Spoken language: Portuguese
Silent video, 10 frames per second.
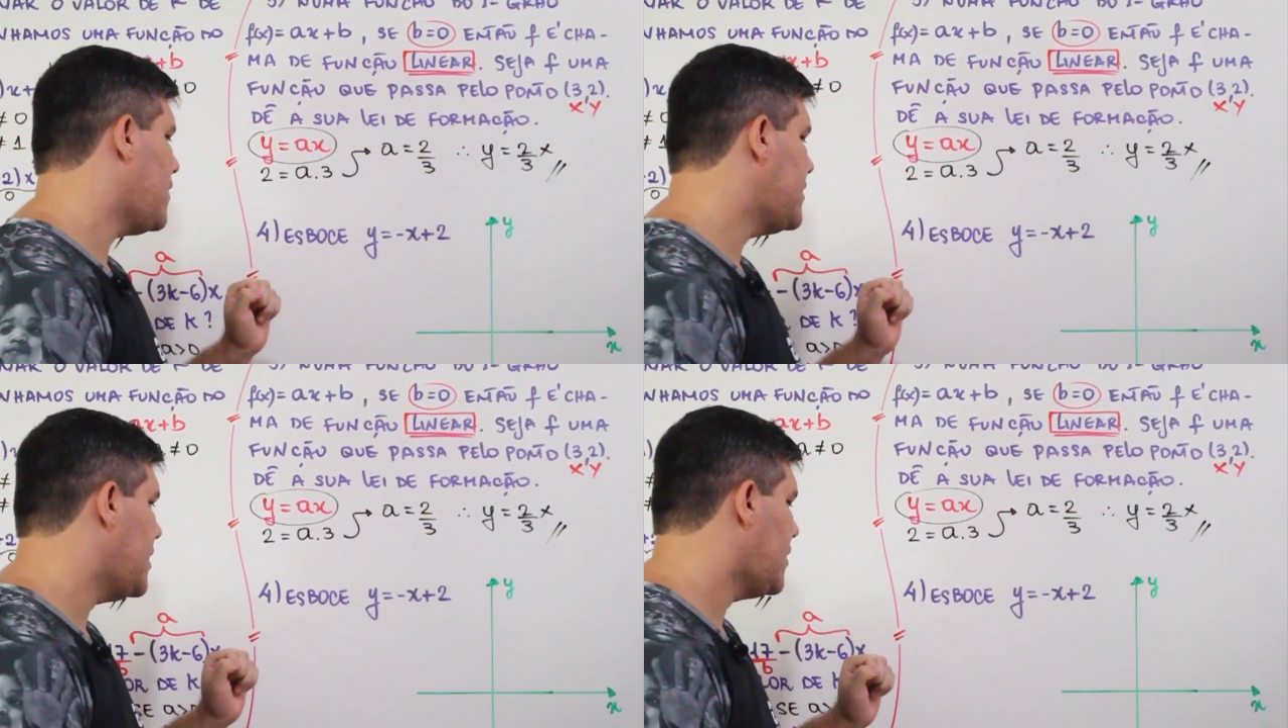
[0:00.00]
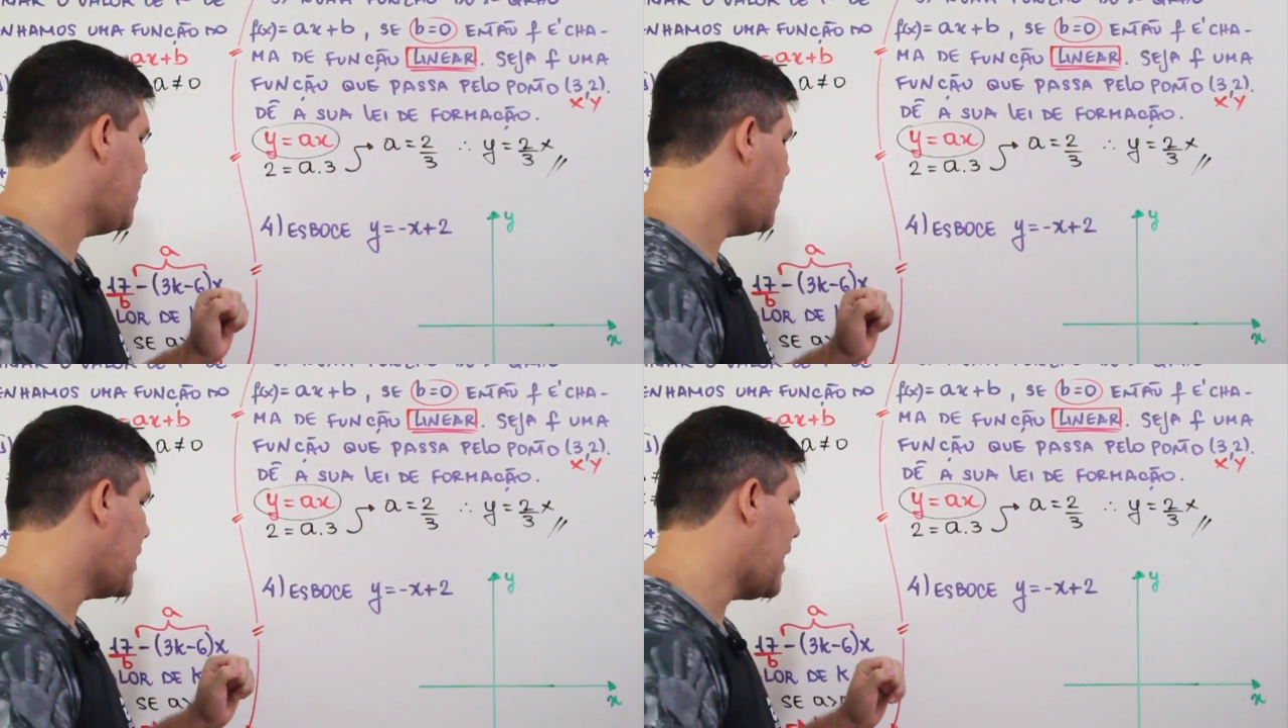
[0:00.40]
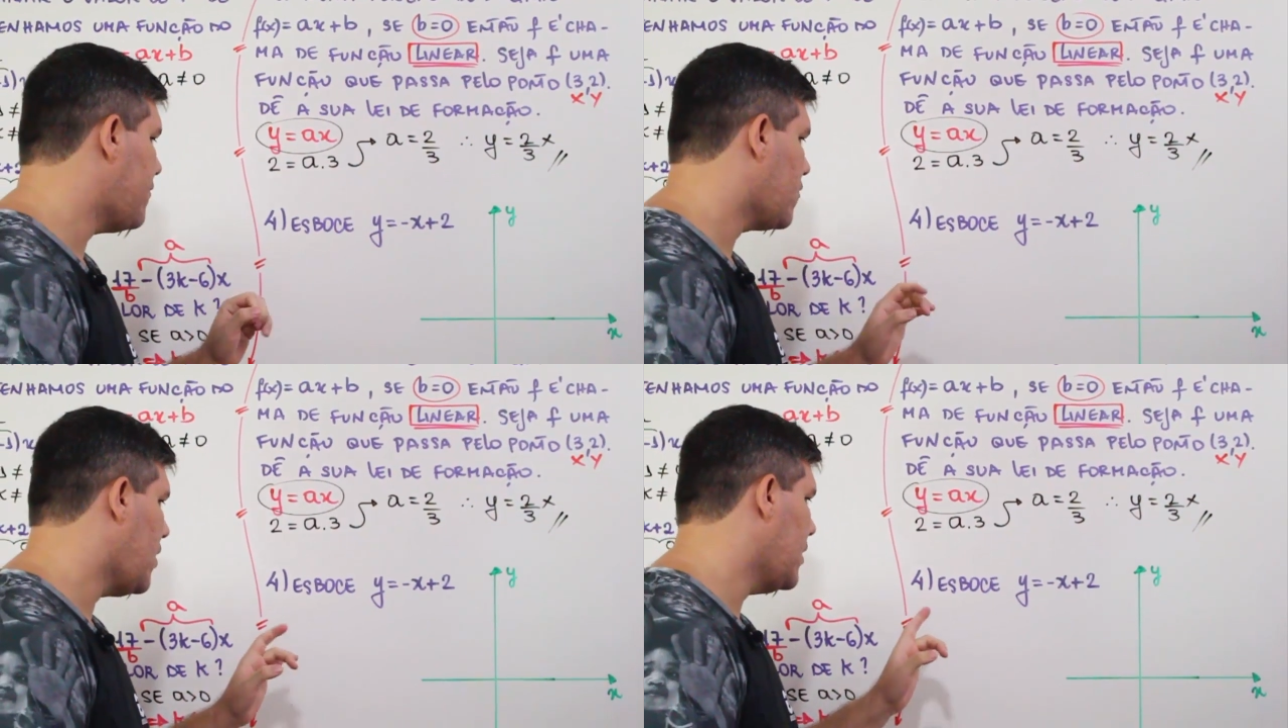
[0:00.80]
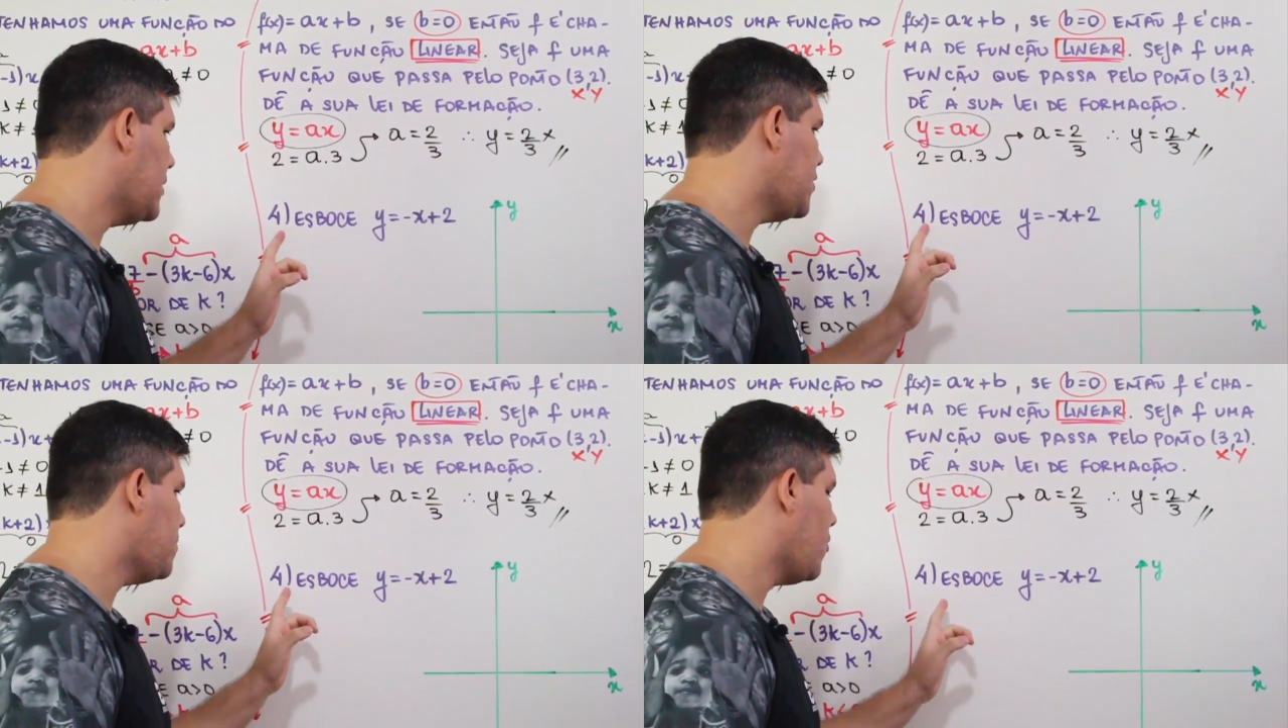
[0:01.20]
fazer aqui o gráfico. Ó.
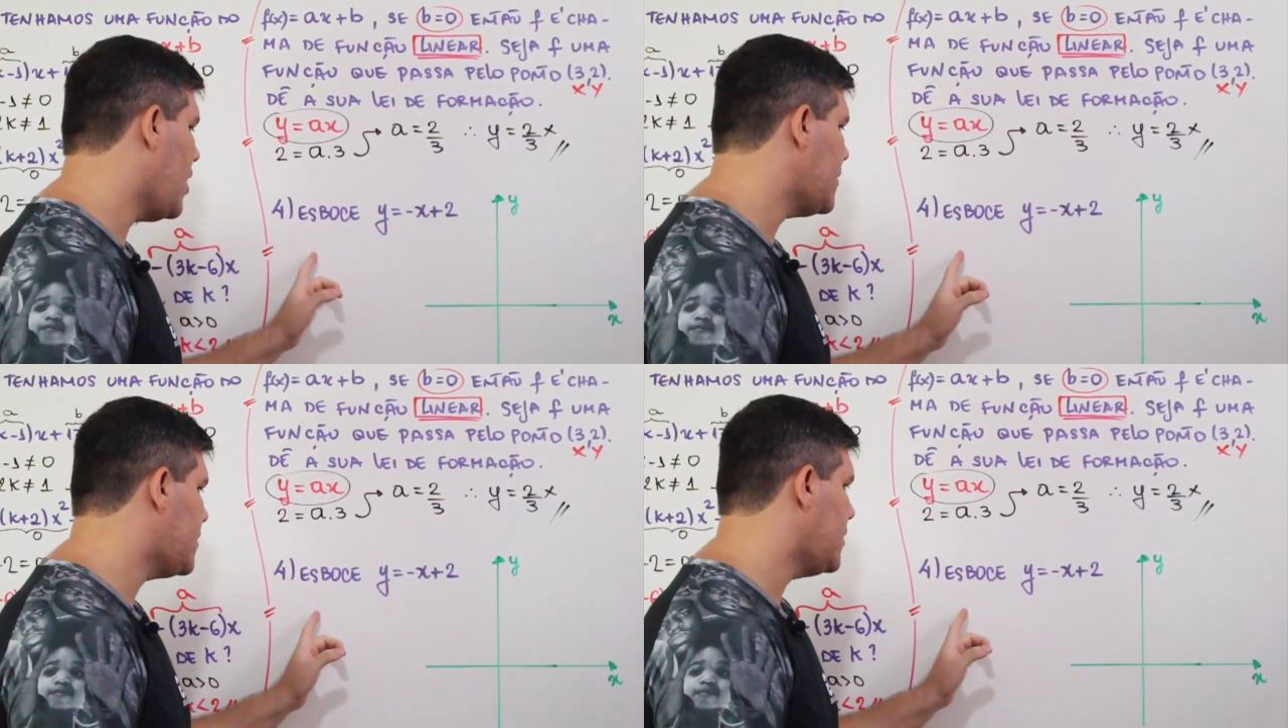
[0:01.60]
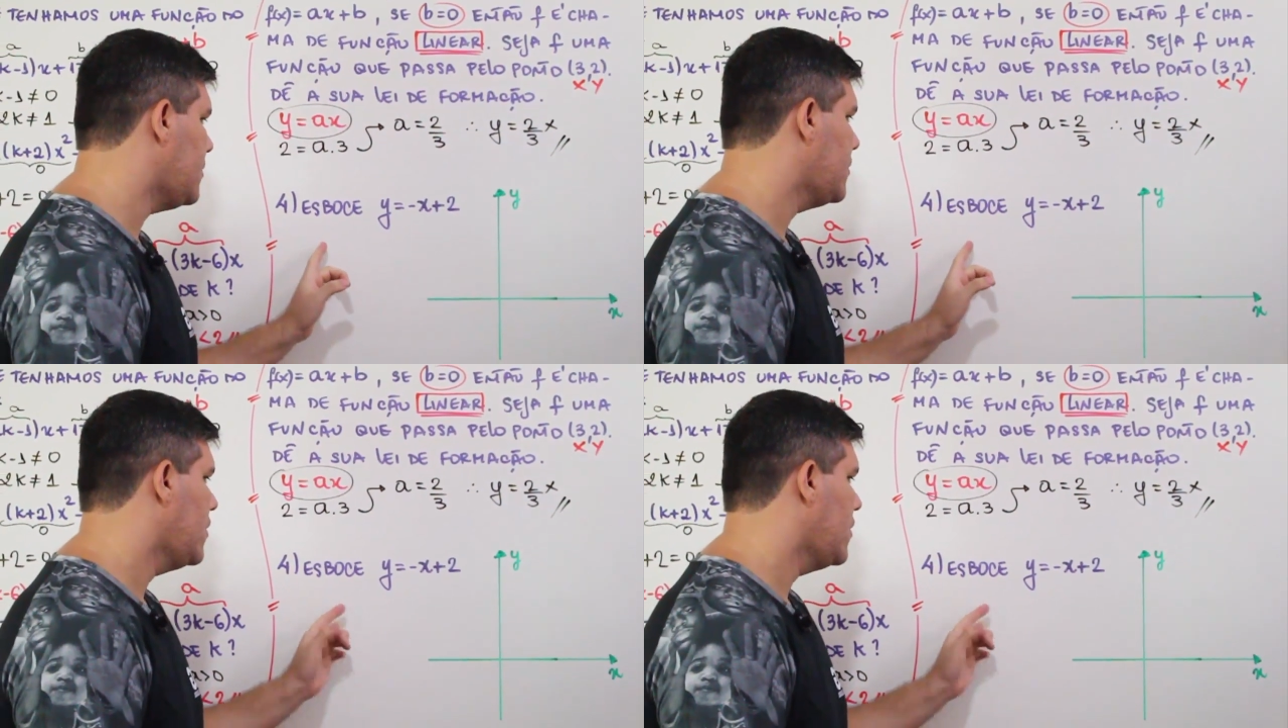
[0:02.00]
Esboce